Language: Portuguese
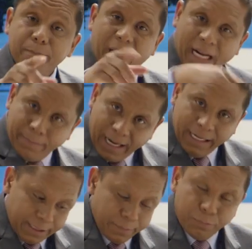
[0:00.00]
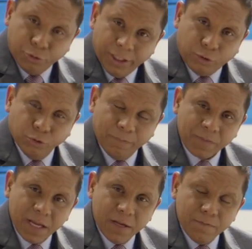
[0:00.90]
para falar este puntito.
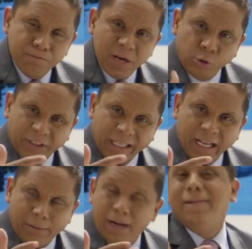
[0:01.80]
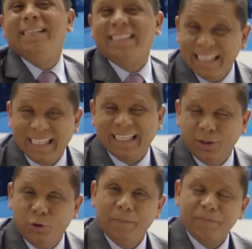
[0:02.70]
Me gostaria de falar mais cerca,
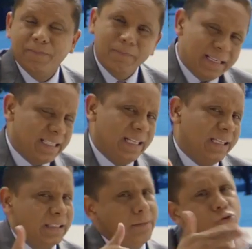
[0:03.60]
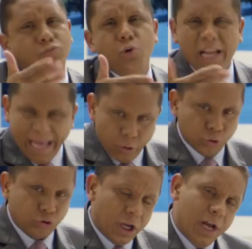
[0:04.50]
não? Mais cerca, estamos muito
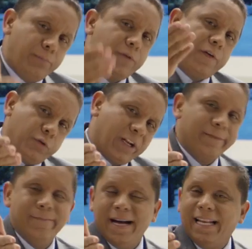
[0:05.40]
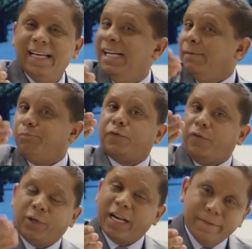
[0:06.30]
lejos. Por favor, hermana, por
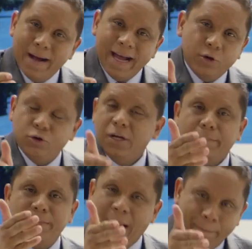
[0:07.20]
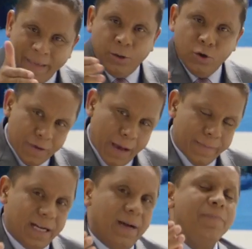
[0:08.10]
favor, hermano, meu amigo e minha
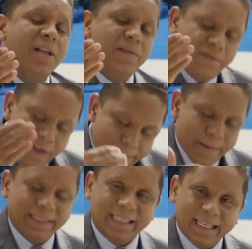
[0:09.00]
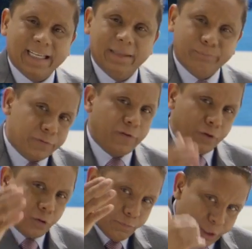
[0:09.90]
amiga, vem mais cerca, por
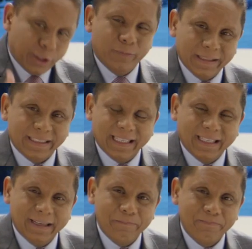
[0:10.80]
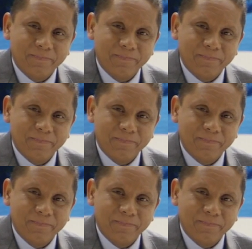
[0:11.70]
favor, um pouquinho mais cerca